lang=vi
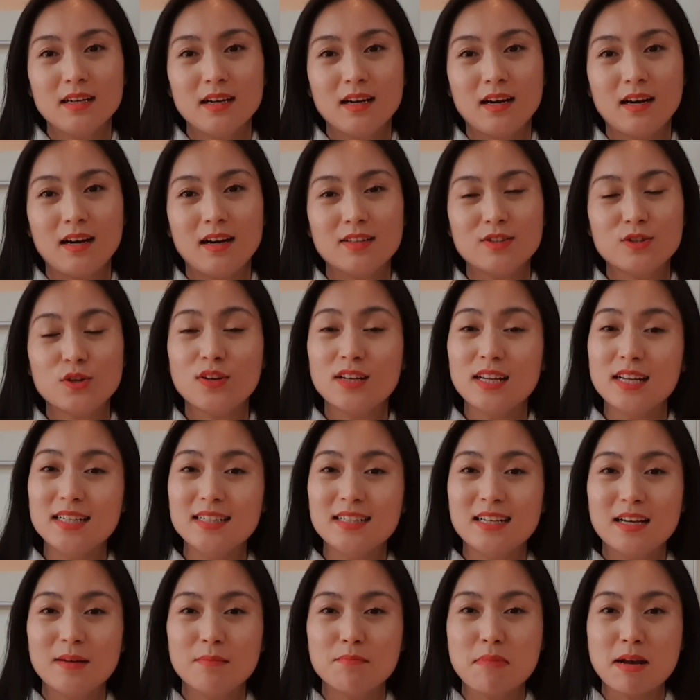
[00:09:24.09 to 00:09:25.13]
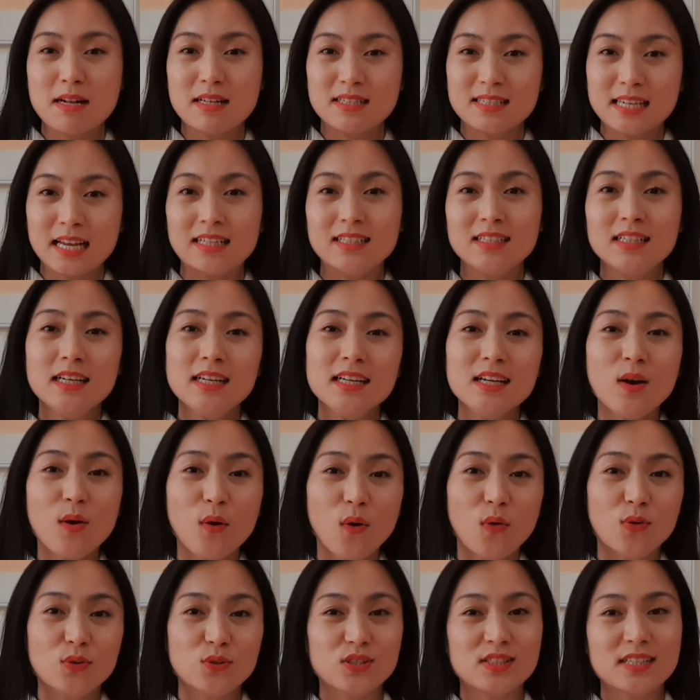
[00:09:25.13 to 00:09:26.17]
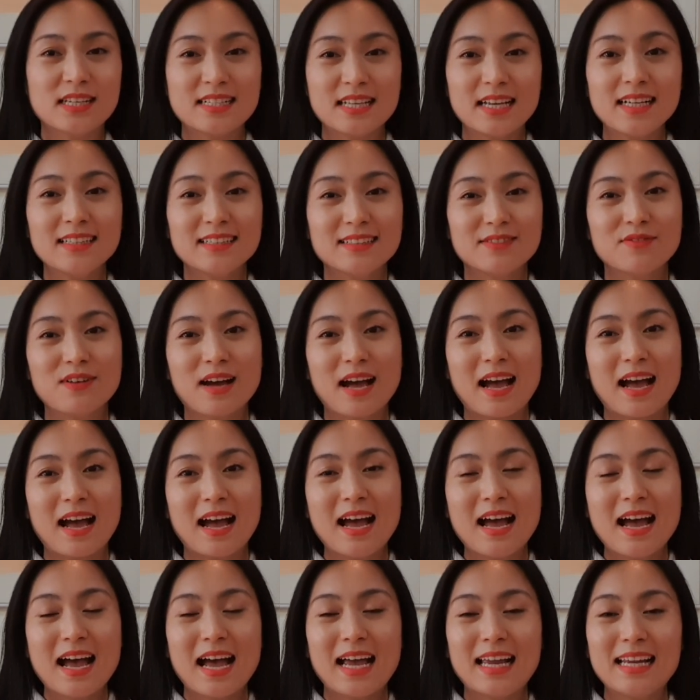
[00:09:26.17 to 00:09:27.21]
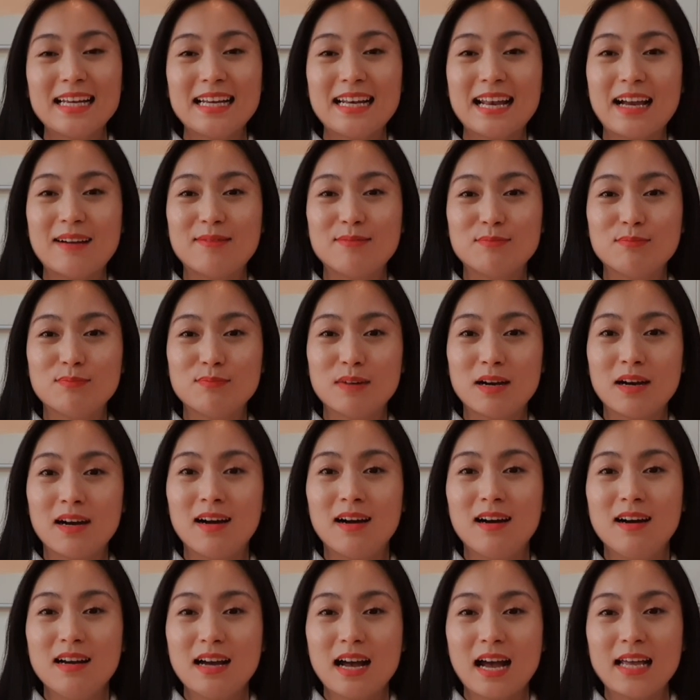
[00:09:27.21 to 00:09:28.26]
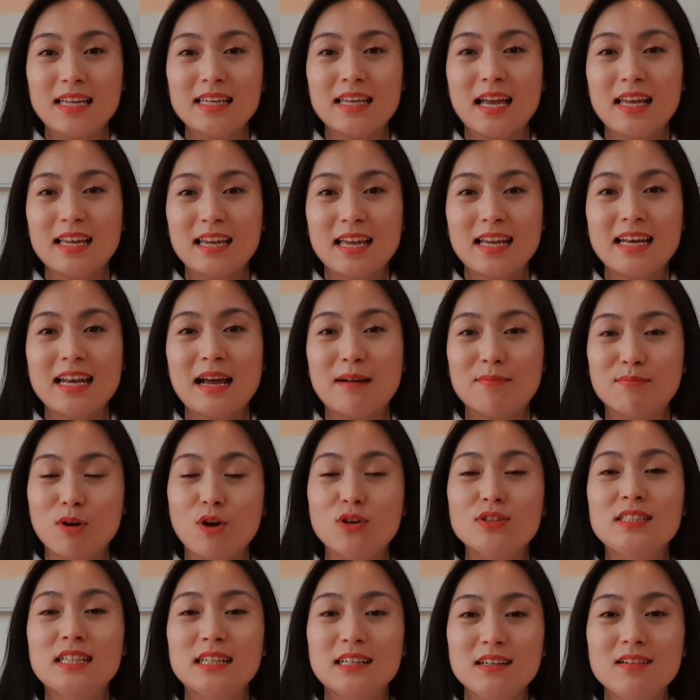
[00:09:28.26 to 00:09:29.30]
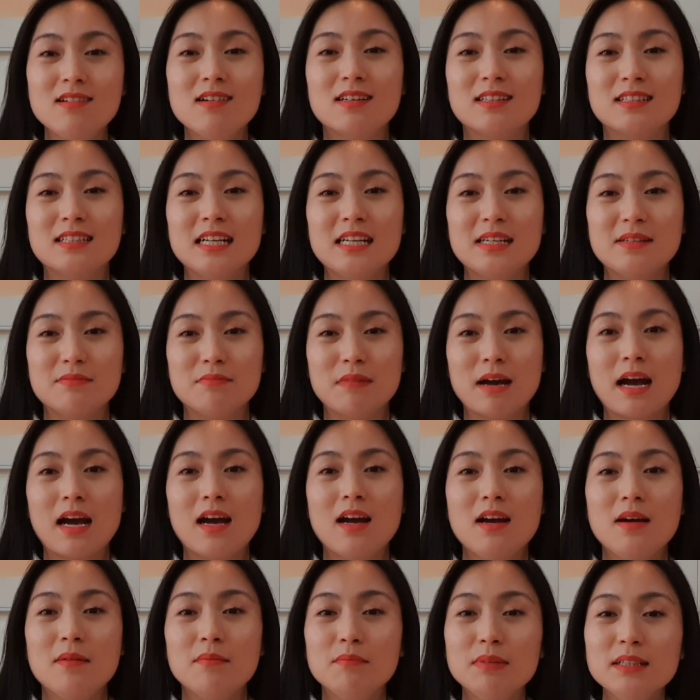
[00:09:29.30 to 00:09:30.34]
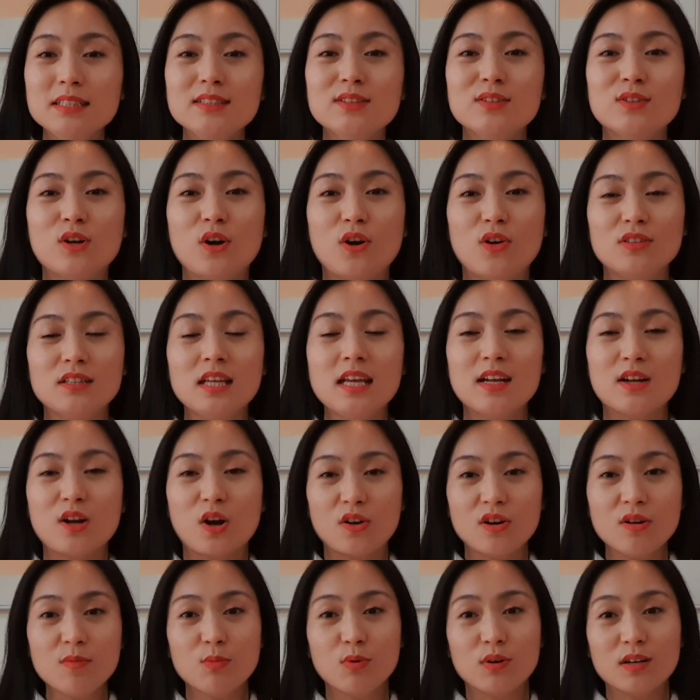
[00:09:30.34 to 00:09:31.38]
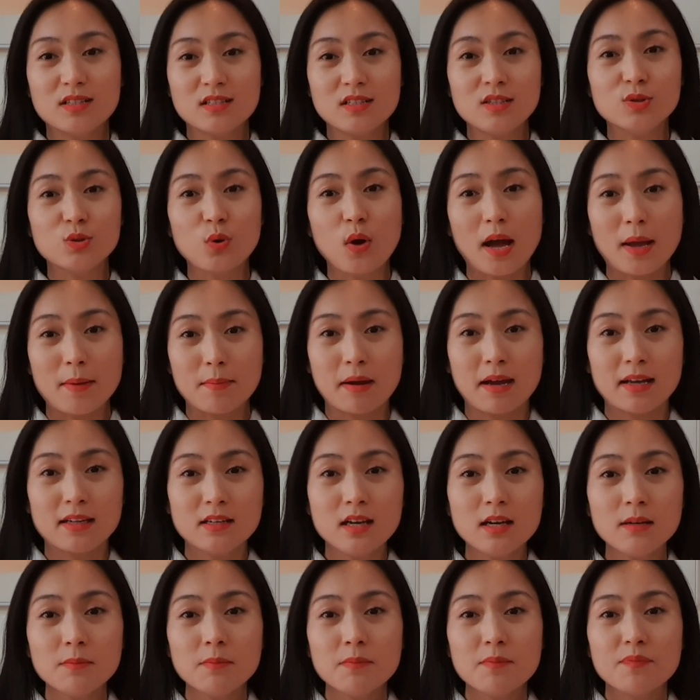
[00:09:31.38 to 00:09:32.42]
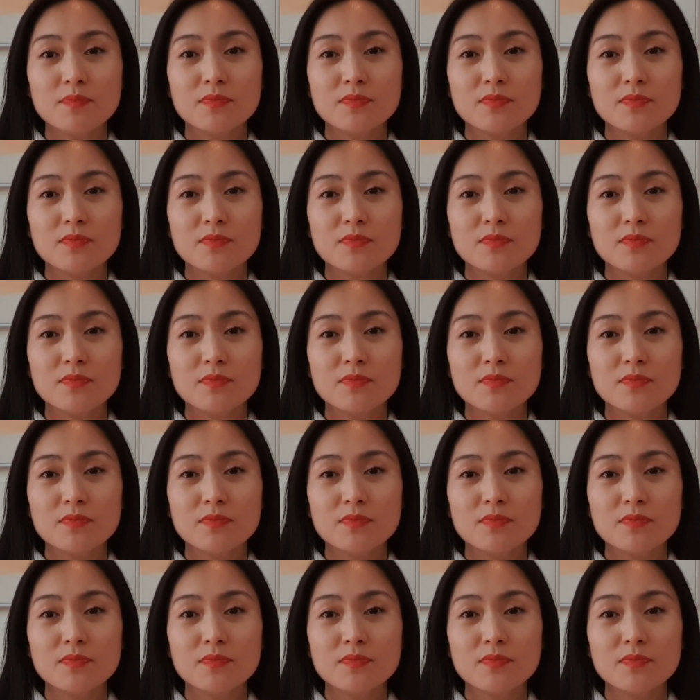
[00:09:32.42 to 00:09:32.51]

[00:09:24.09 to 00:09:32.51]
À, cho nên bạn tránh nghĩ hộ cho danh sách, và hãy làm à, hãy hãy hãy làm mọi chiến lược để mà mình có thể có được một cái sự thoải mái nhất,